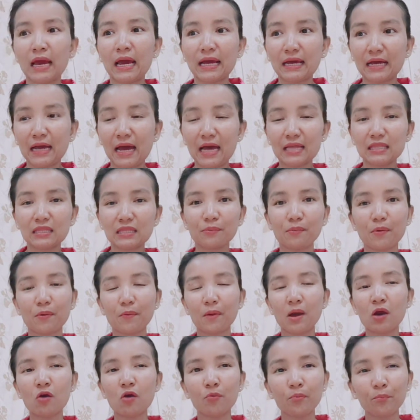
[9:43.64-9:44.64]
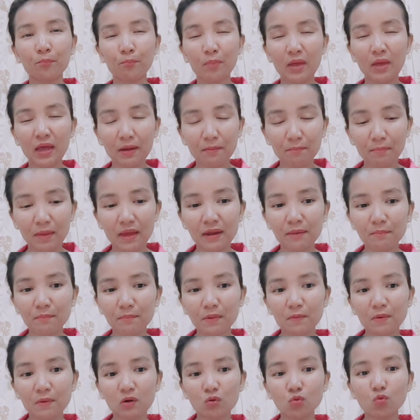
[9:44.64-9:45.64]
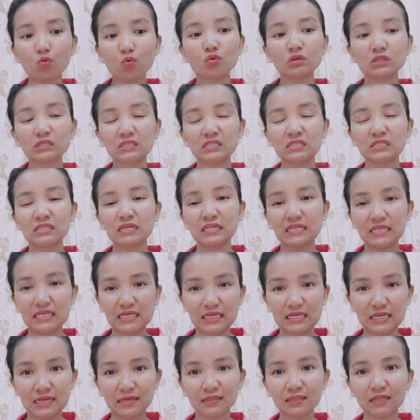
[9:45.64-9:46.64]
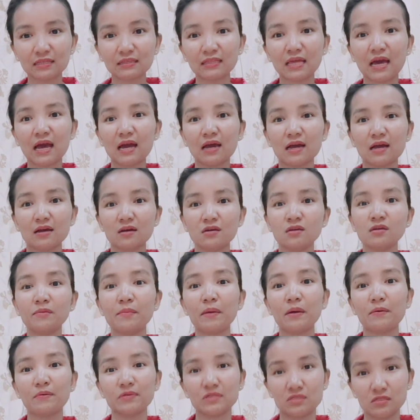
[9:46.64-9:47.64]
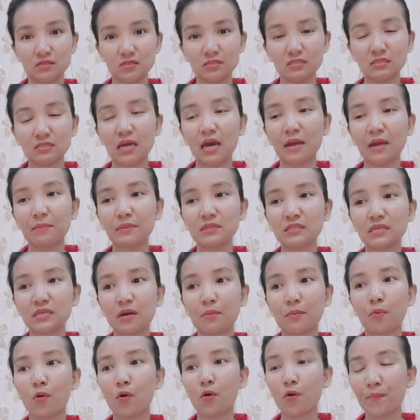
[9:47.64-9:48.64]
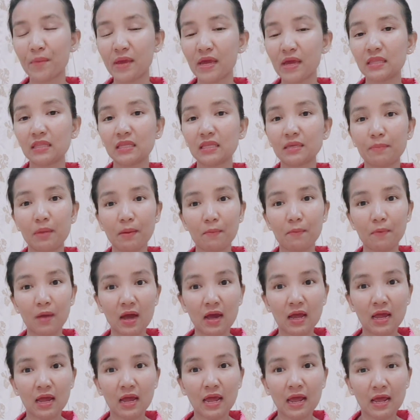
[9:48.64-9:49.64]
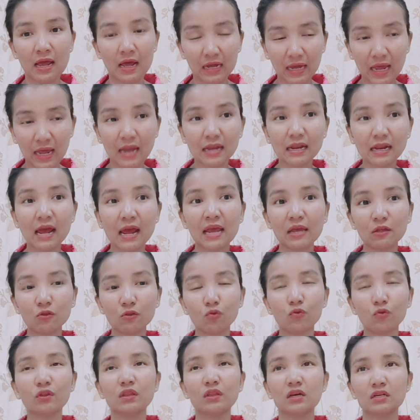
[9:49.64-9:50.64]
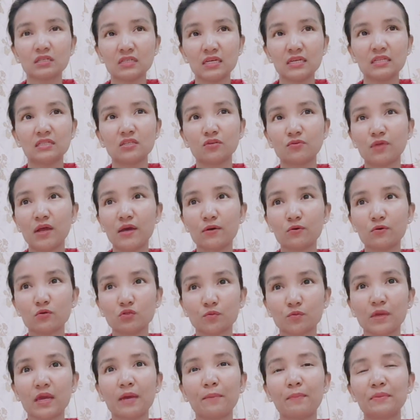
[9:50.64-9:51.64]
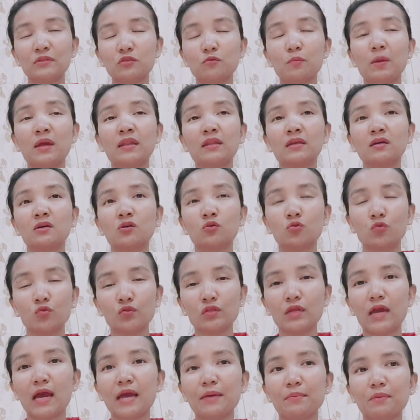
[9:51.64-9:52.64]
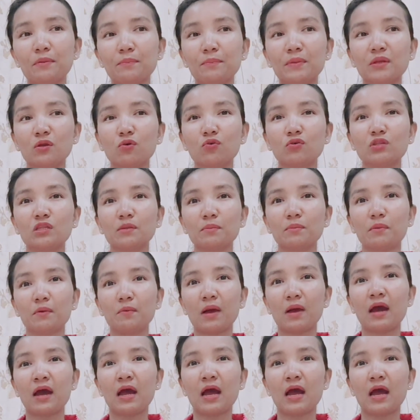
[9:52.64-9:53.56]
การที่แบบว่าเฮาแบ่งปันแบบว่าลูกที่จะดีอย่างต่างๆ ก็คือแบบว่าซื้อสารมาจากพ่อแม่ที่แบบว่า การหายทุกคนอย่างเช่นเจ้านายคุณสะแพปัจจุบันนี่คือคุณยายเป็นเป็นคนที่แบบว่า